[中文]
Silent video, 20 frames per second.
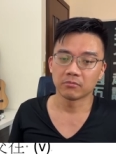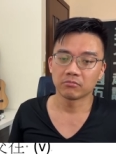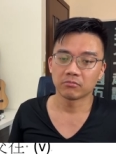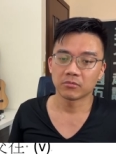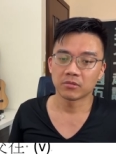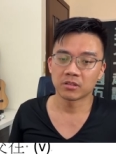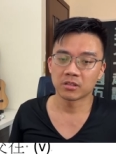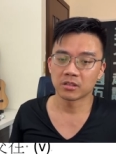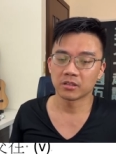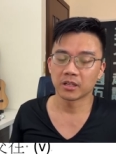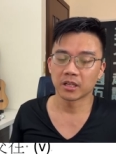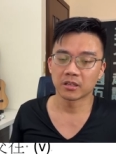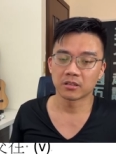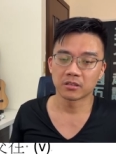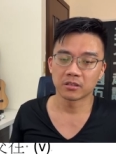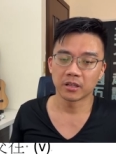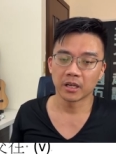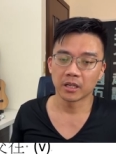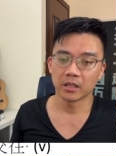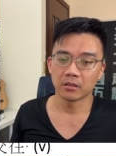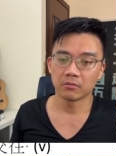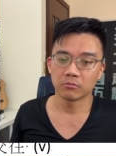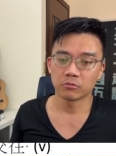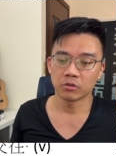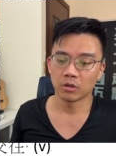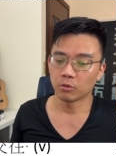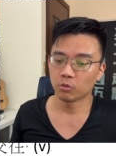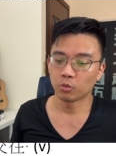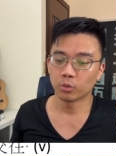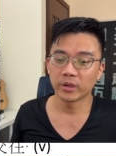四年之类的，
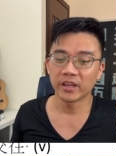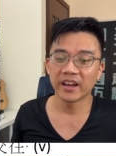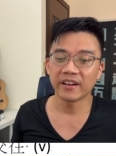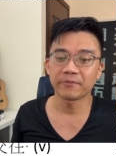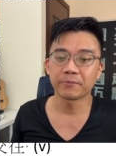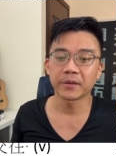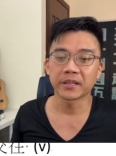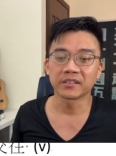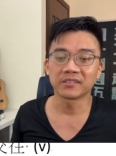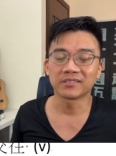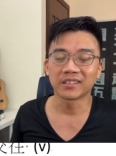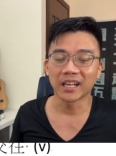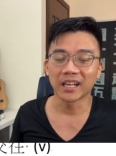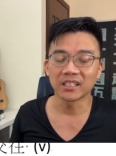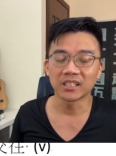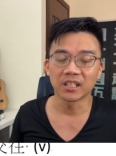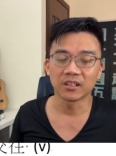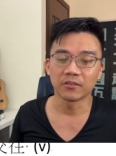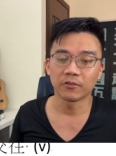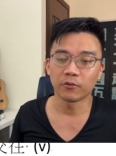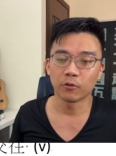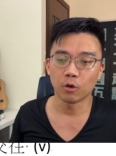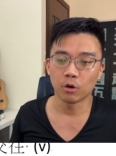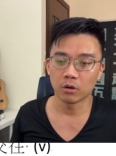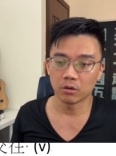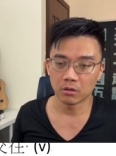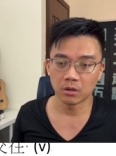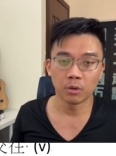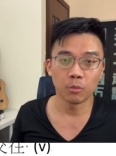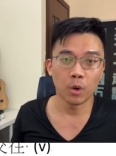说 we have been dating
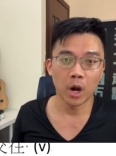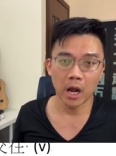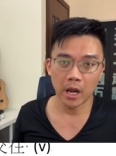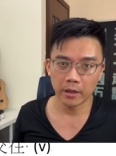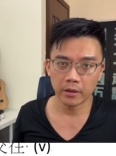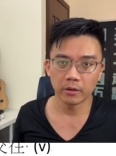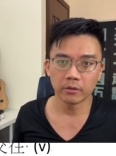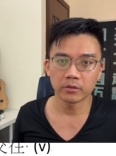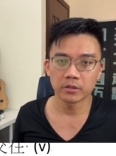for a while，